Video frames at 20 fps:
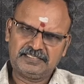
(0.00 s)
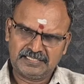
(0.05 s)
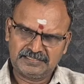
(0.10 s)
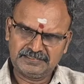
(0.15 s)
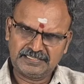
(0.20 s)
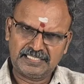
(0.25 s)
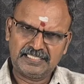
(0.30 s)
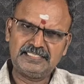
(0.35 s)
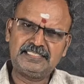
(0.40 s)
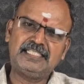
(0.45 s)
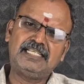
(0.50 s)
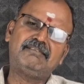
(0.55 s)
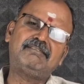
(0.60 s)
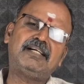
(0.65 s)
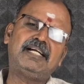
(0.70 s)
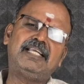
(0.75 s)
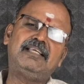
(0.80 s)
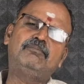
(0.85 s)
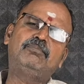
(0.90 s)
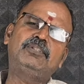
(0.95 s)
அந்த ஆள் ஏன்
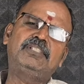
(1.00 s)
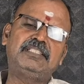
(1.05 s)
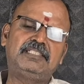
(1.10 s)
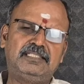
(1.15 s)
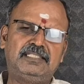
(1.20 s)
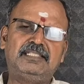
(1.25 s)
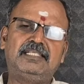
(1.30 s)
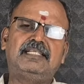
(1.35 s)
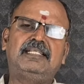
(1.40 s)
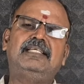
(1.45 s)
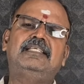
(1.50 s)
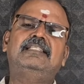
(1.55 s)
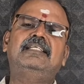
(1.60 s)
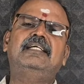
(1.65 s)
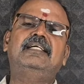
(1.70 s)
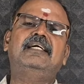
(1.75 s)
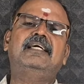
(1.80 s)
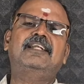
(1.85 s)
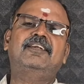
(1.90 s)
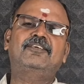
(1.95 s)
வாயை புத்திட்டு இருக்காருன்னா
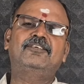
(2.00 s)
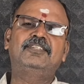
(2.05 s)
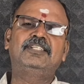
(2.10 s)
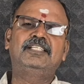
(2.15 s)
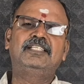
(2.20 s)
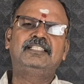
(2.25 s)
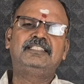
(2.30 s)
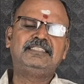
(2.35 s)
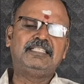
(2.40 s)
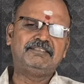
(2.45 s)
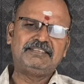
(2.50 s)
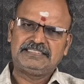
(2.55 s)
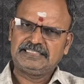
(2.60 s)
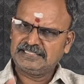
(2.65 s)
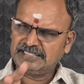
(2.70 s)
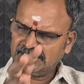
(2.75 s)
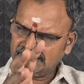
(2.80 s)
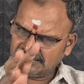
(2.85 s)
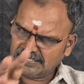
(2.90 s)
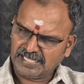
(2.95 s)
இதுதான் காரணம் இந்த
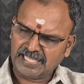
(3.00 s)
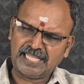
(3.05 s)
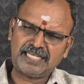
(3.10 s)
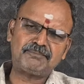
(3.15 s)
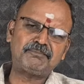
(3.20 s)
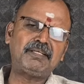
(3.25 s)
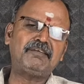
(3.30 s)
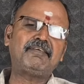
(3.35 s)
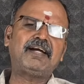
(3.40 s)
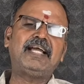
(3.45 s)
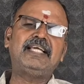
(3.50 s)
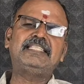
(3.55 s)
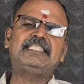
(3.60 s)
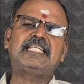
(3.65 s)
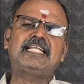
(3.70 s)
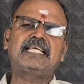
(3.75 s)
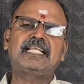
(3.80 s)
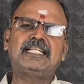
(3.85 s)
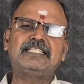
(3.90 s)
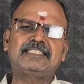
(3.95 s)
விஷயத்தில் யாருமே வாயை
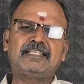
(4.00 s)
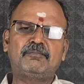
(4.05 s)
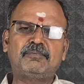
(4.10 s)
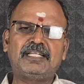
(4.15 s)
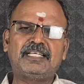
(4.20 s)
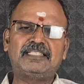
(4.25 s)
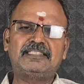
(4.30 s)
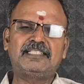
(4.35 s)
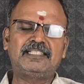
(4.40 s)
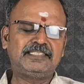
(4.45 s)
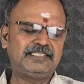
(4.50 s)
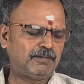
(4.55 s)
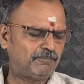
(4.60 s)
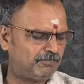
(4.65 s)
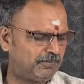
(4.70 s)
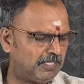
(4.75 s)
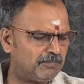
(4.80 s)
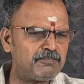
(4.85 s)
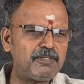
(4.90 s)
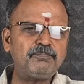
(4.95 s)
திறக்கலை தமிழகத்தில்
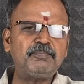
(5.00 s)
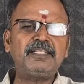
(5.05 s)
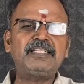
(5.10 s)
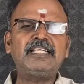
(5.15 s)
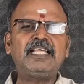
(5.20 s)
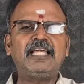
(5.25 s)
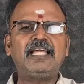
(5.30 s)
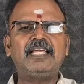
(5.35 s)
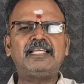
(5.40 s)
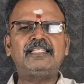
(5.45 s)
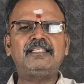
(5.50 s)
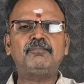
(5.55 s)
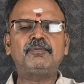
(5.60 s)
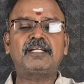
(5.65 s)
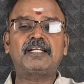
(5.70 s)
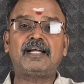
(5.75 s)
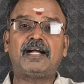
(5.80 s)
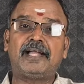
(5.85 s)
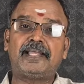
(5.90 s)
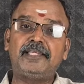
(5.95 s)
எவ்வளவு பெரிய இது
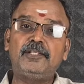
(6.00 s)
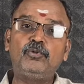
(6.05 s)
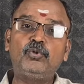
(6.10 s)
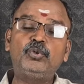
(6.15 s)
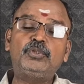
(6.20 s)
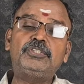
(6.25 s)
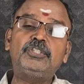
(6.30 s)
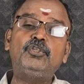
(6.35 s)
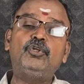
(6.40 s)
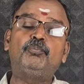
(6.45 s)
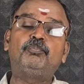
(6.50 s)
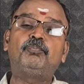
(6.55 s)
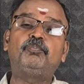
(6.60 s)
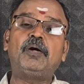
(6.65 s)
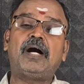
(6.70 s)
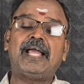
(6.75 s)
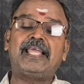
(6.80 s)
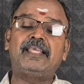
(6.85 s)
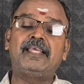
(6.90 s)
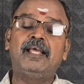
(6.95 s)
பாருங்கள் ஐநூற்றி
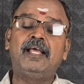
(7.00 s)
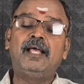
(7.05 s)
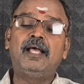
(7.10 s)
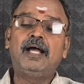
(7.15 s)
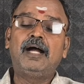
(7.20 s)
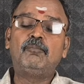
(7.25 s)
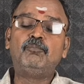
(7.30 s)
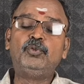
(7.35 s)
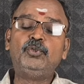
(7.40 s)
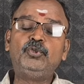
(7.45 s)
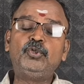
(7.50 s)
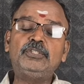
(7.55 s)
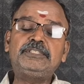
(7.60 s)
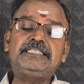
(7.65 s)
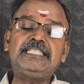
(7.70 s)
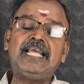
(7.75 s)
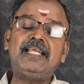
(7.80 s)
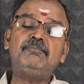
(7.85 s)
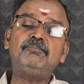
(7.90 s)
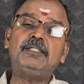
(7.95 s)
முப் ஐ
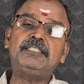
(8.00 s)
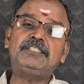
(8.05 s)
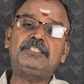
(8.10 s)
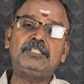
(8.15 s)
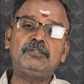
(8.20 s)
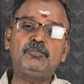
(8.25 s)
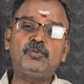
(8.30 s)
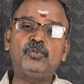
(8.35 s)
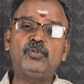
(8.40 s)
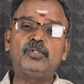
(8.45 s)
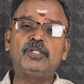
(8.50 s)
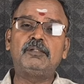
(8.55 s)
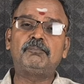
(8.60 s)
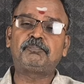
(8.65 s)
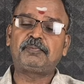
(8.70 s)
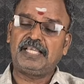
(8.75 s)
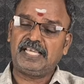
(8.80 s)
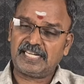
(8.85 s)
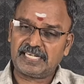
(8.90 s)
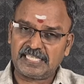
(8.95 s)
முந்நூற்றி ஐம்பத்தி மூணு
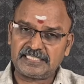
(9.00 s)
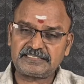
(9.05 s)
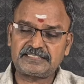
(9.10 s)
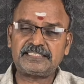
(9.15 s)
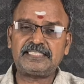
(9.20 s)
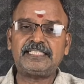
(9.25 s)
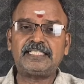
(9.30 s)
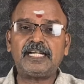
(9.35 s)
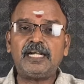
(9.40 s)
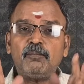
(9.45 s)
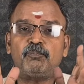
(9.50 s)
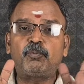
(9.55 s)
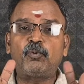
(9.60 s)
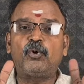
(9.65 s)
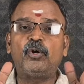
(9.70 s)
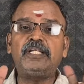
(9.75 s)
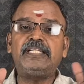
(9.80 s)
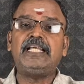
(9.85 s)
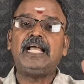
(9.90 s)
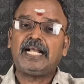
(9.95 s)
பேராசிரியர்கள்
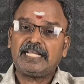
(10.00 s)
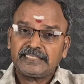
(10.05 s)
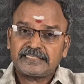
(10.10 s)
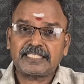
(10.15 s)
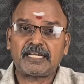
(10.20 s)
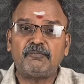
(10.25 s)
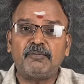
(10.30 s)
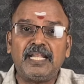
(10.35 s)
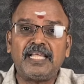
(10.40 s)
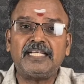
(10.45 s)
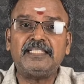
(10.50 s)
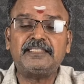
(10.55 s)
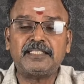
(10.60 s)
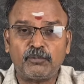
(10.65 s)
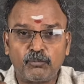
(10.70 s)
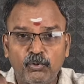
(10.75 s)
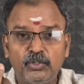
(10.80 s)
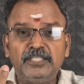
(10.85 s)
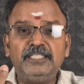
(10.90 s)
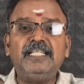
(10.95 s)
போலியாக
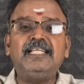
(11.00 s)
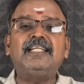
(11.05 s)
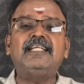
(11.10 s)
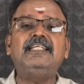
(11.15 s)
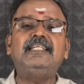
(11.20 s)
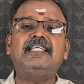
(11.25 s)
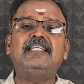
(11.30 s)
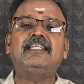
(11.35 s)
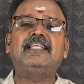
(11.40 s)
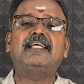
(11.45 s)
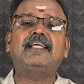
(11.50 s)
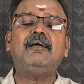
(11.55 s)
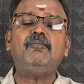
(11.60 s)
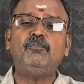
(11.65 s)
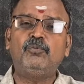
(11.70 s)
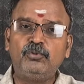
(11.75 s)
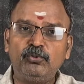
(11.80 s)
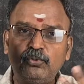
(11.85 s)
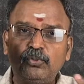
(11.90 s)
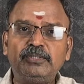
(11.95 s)
தமிழகத்தில் ஒன்று ரெண்டு இல்லைங்க
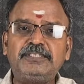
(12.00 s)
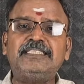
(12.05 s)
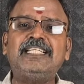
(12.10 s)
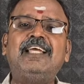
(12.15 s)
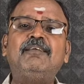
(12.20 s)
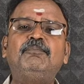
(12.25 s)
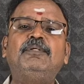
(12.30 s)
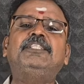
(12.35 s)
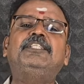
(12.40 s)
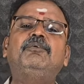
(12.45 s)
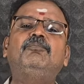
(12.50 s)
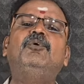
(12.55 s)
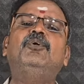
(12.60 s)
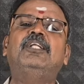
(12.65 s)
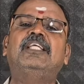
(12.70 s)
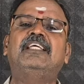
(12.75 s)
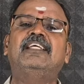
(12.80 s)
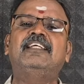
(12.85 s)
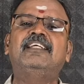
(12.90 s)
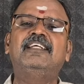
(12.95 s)
முந்நூற்றி ஐம்பத்தி மூணு